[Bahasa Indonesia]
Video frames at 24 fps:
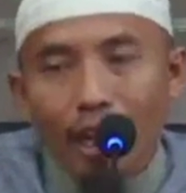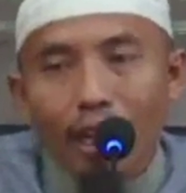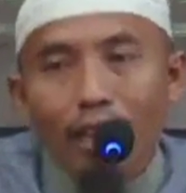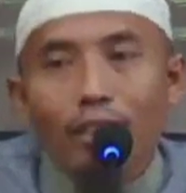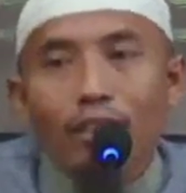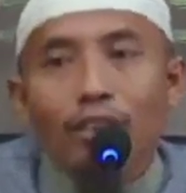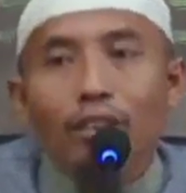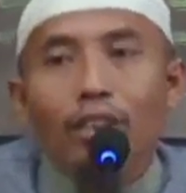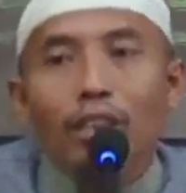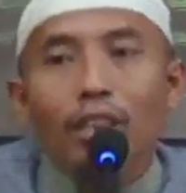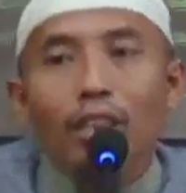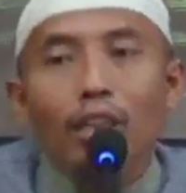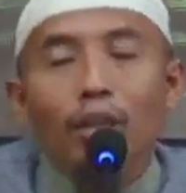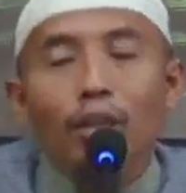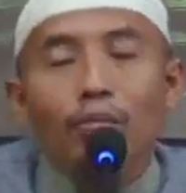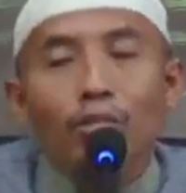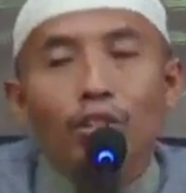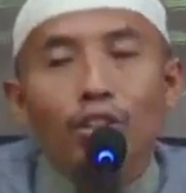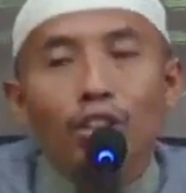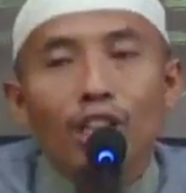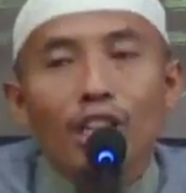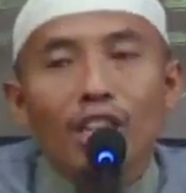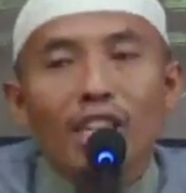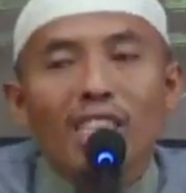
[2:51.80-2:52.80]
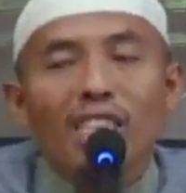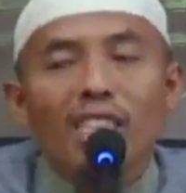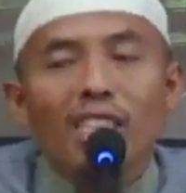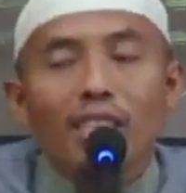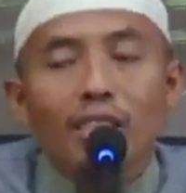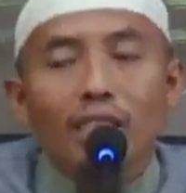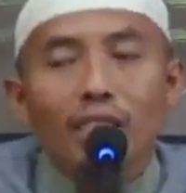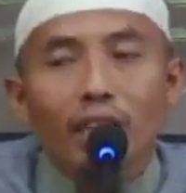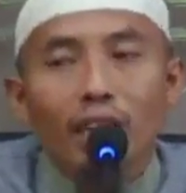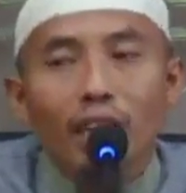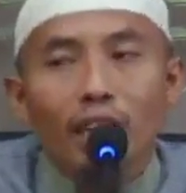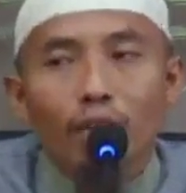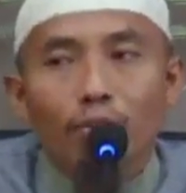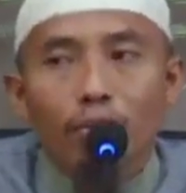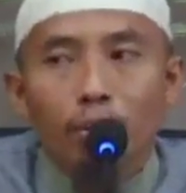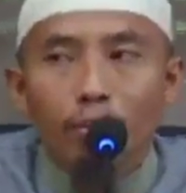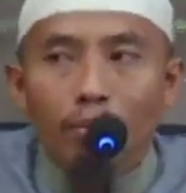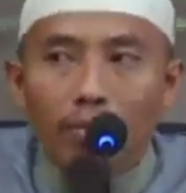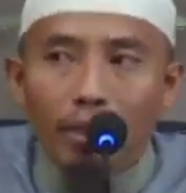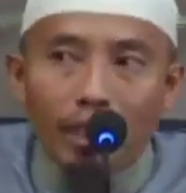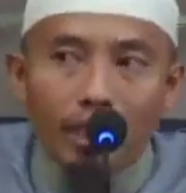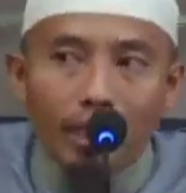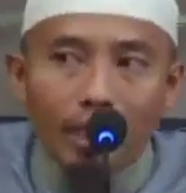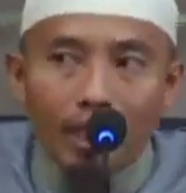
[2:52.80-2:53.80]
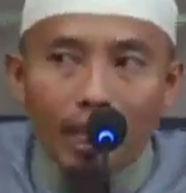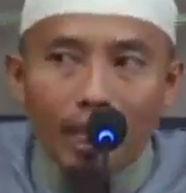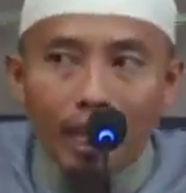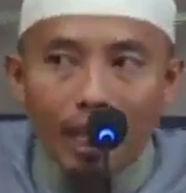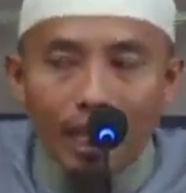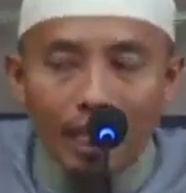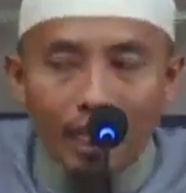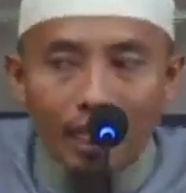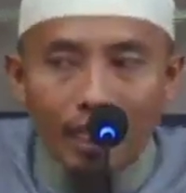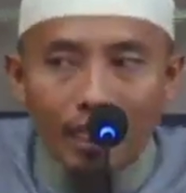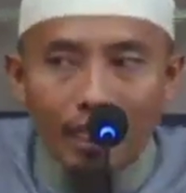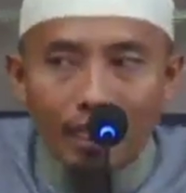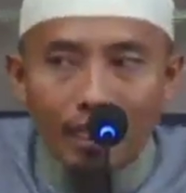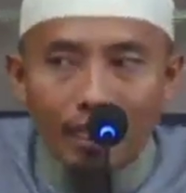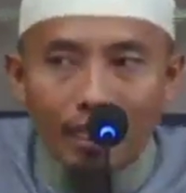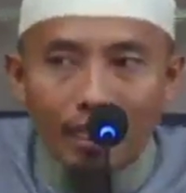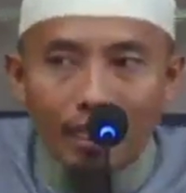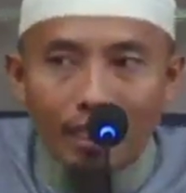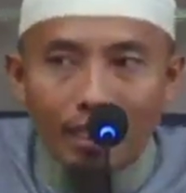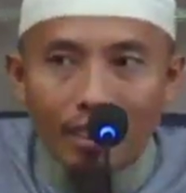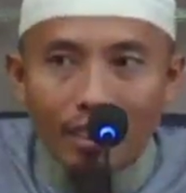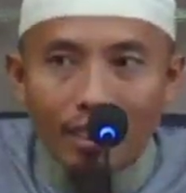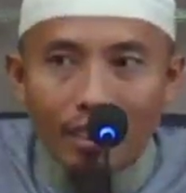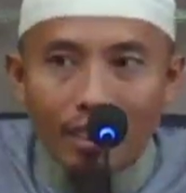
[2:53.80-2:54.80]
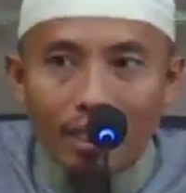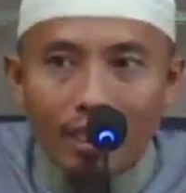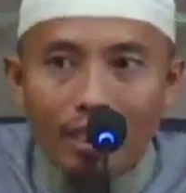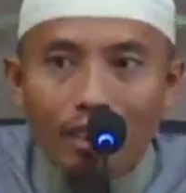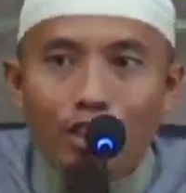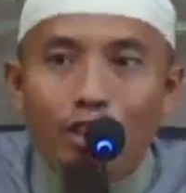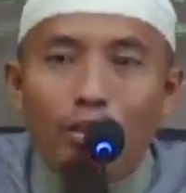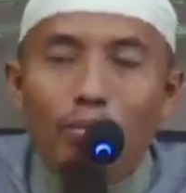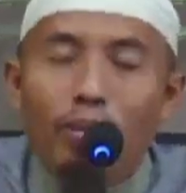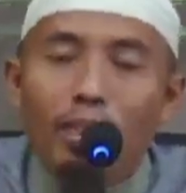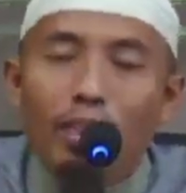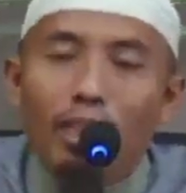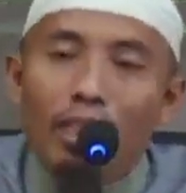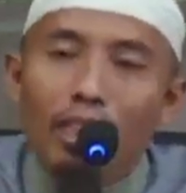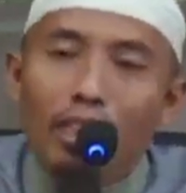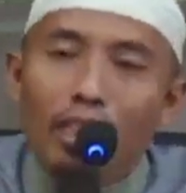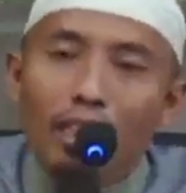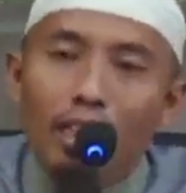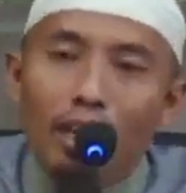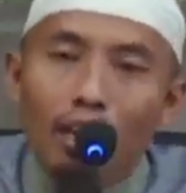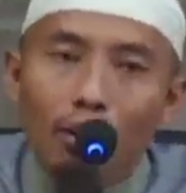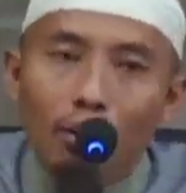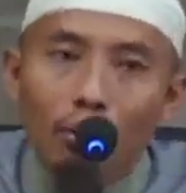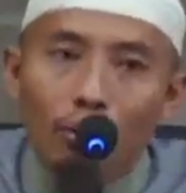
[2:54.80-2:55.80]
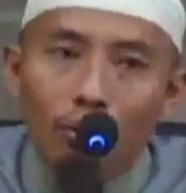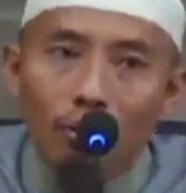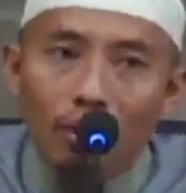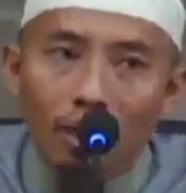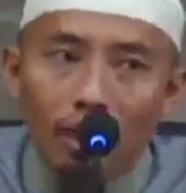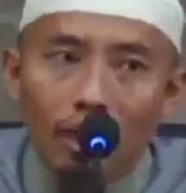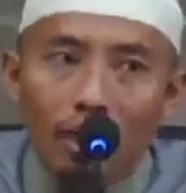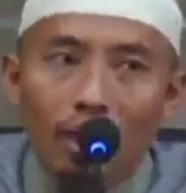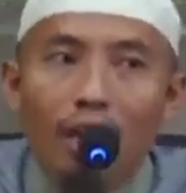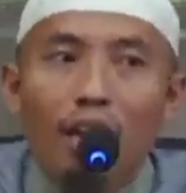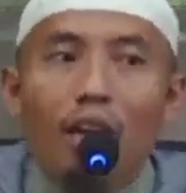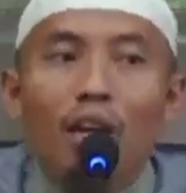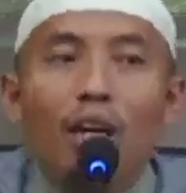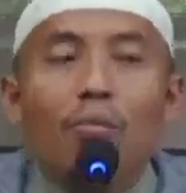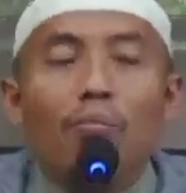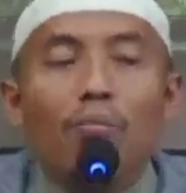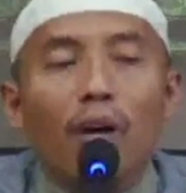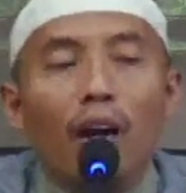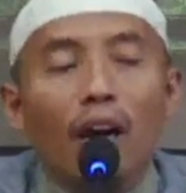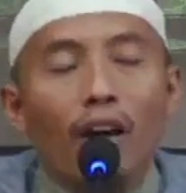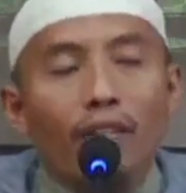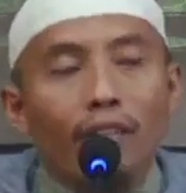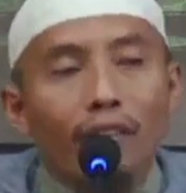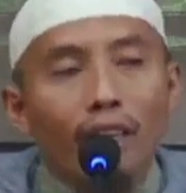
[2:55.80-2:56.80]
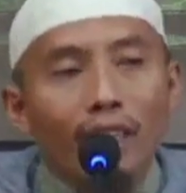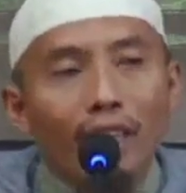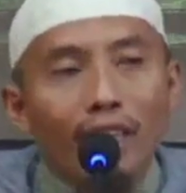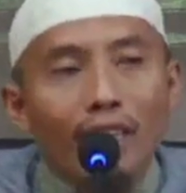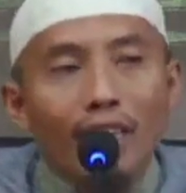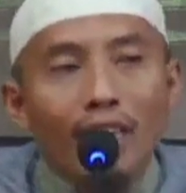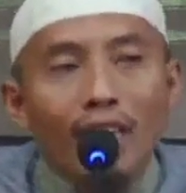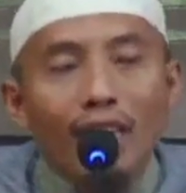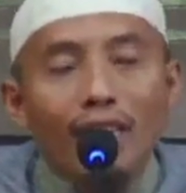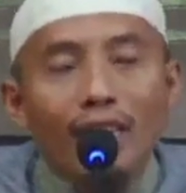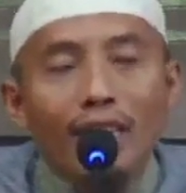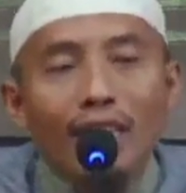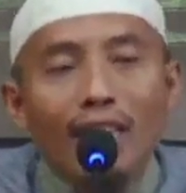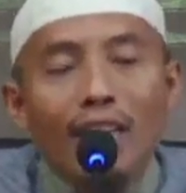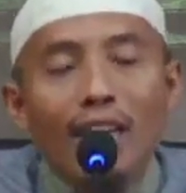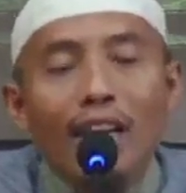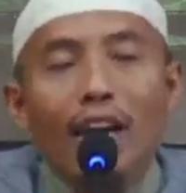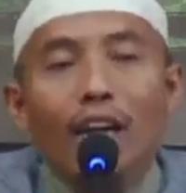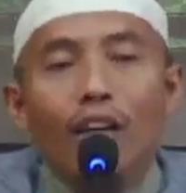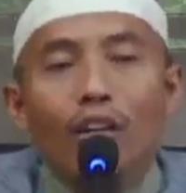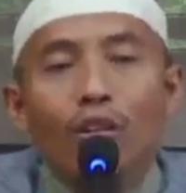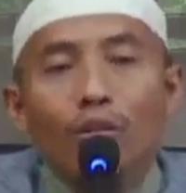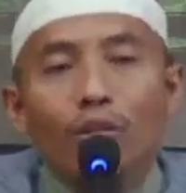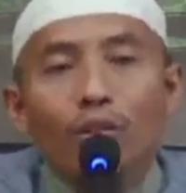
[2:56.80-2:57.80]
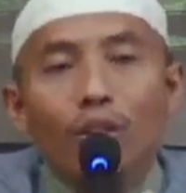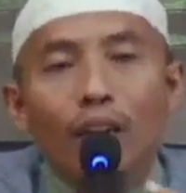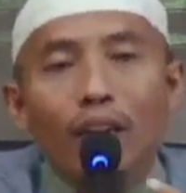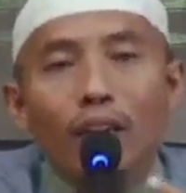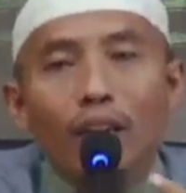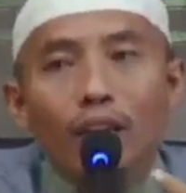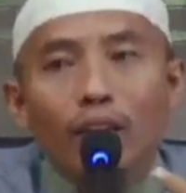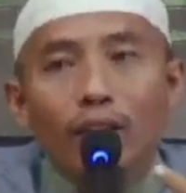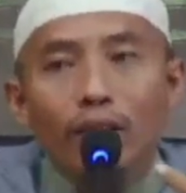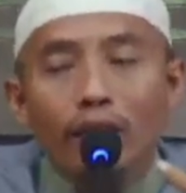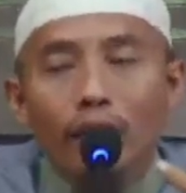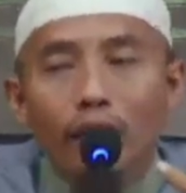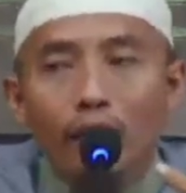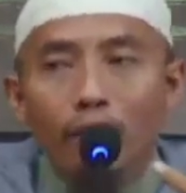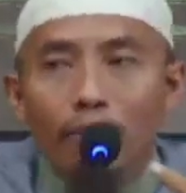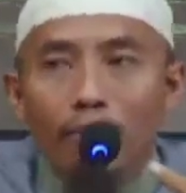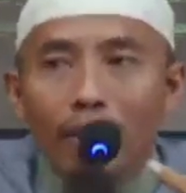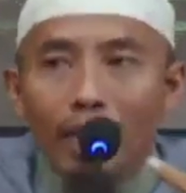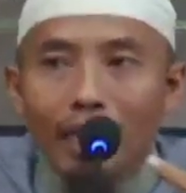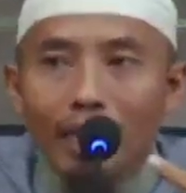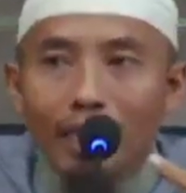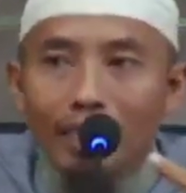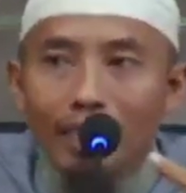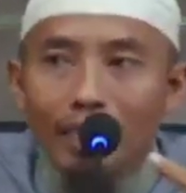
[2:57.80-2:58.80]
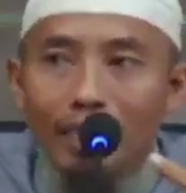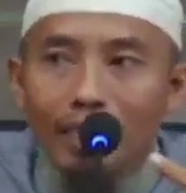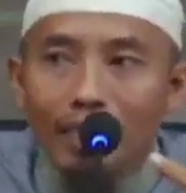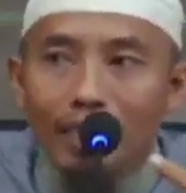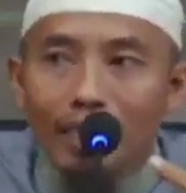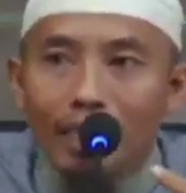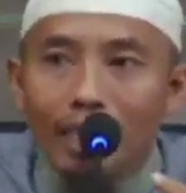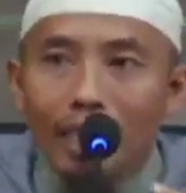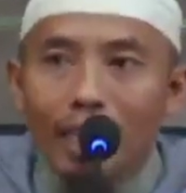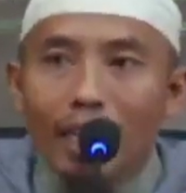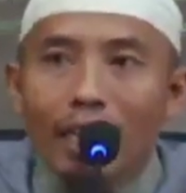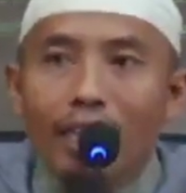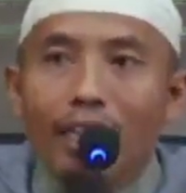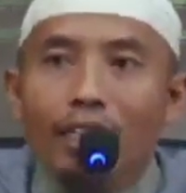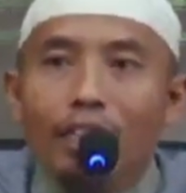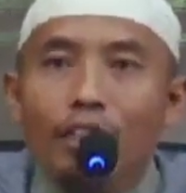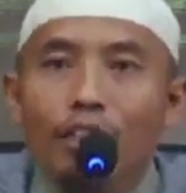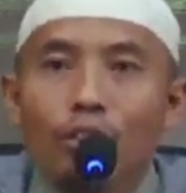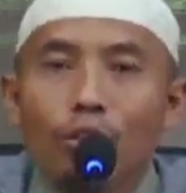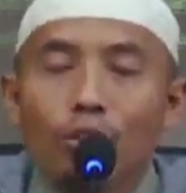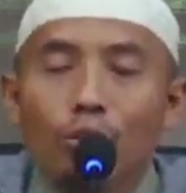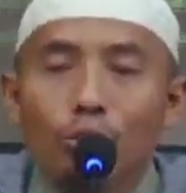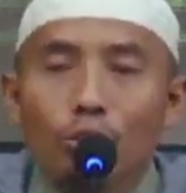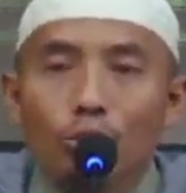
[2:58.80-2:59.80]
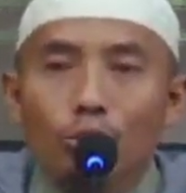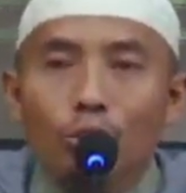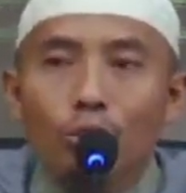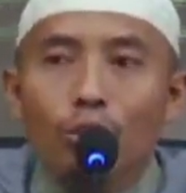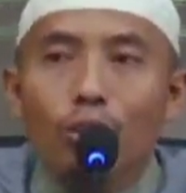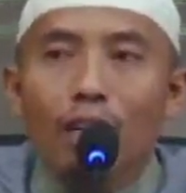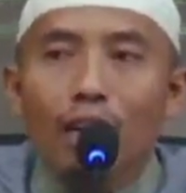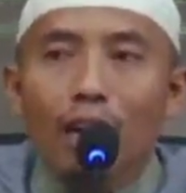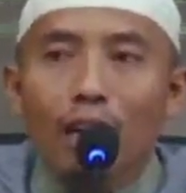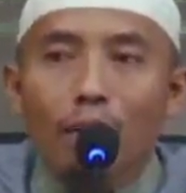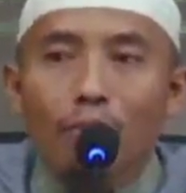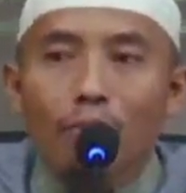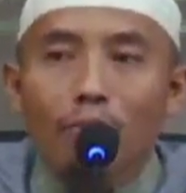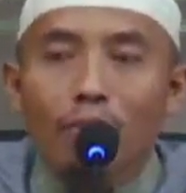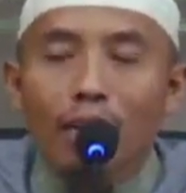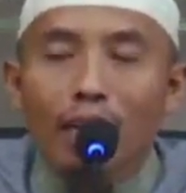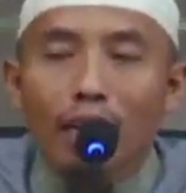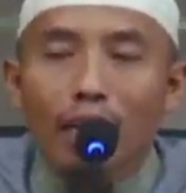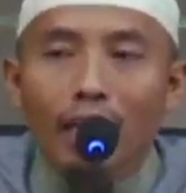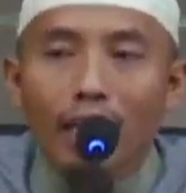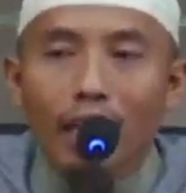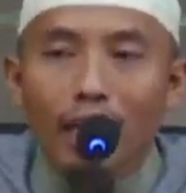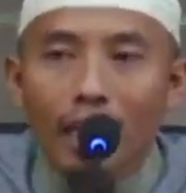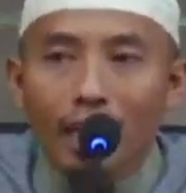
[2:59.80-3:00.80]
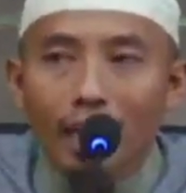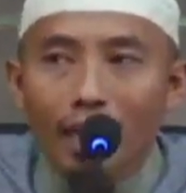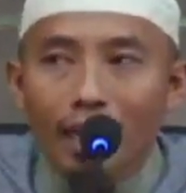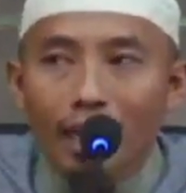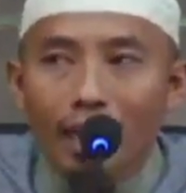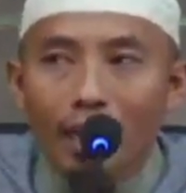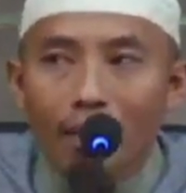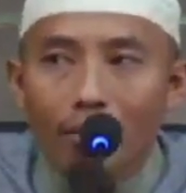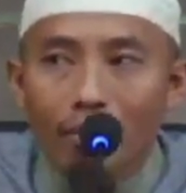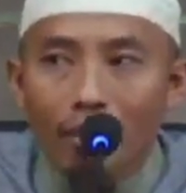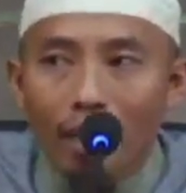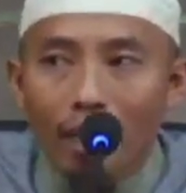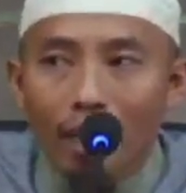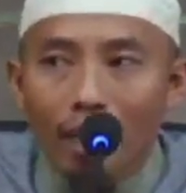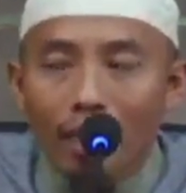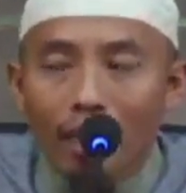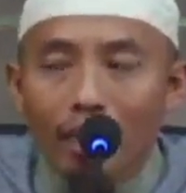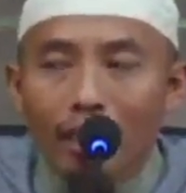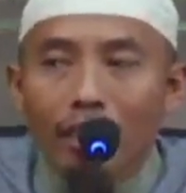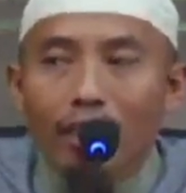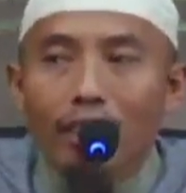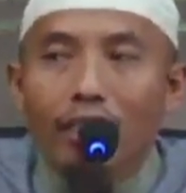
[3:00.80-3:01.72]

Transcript: atau tidak punya izin dari pemerintah ya, supaya diketahui bahwa yang dilakukan oleh panitia itu namanya apa